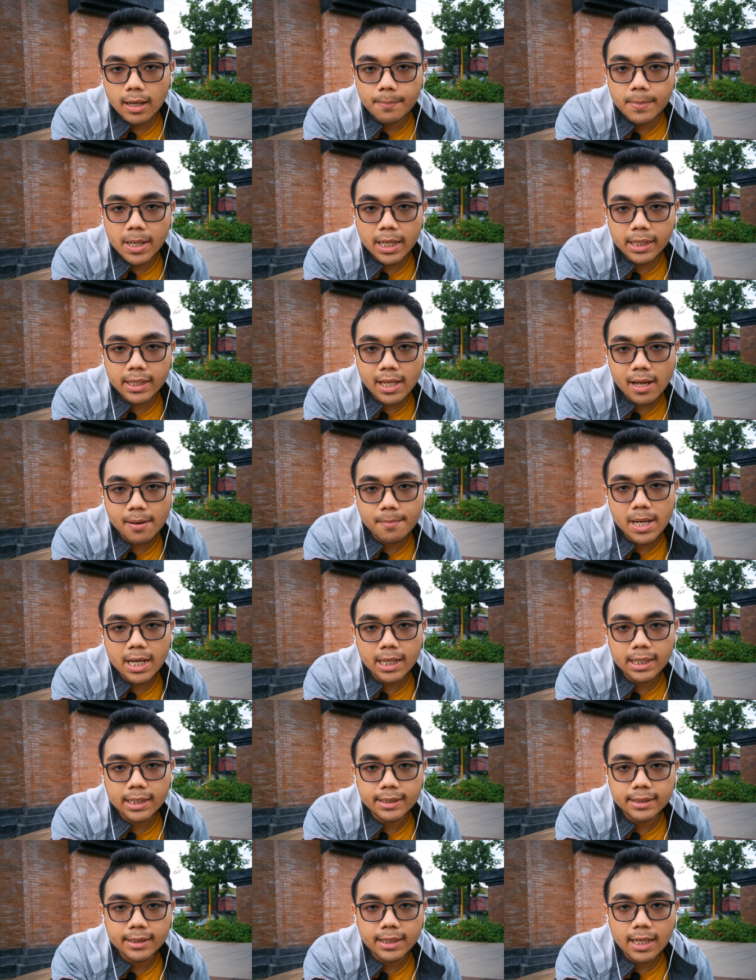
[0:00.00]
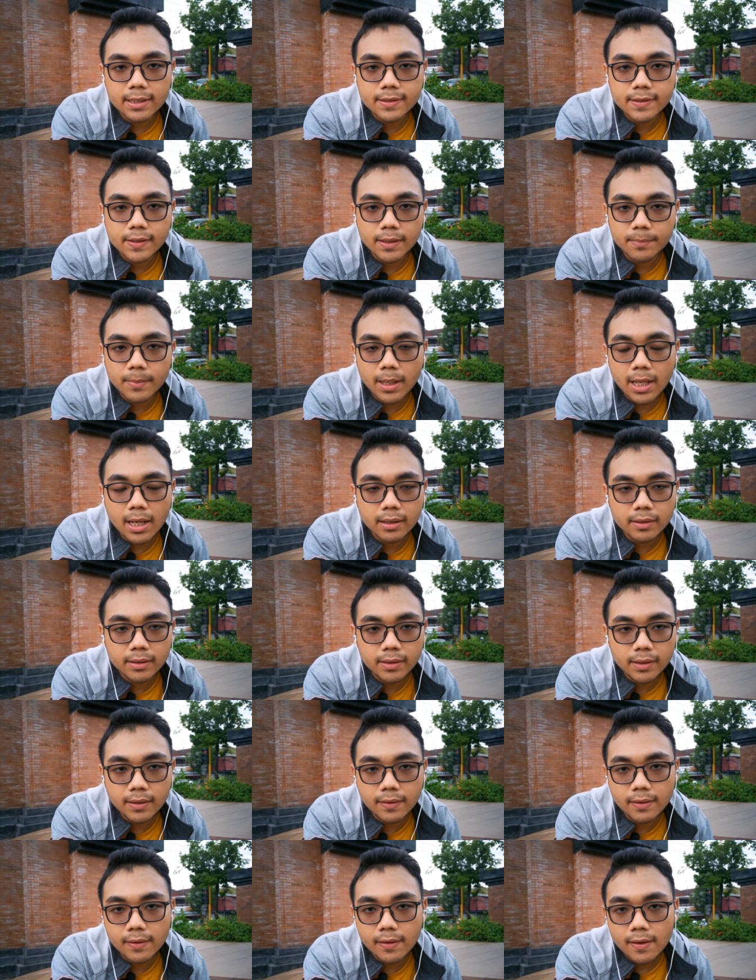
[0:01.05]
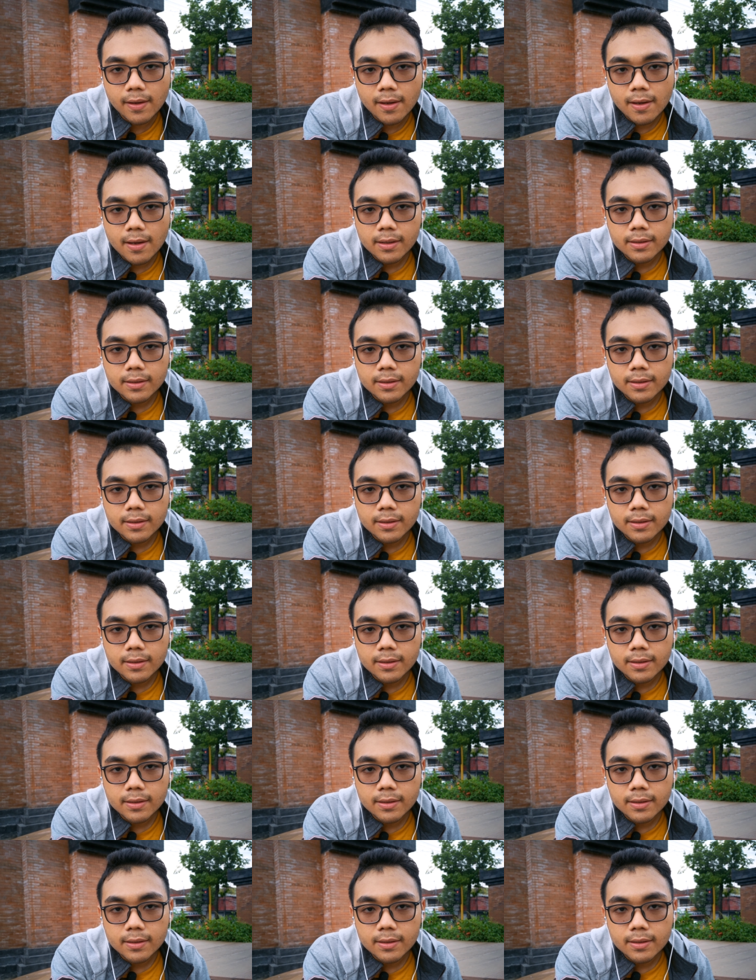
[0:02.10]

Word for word: gambarnya makin tajam lagi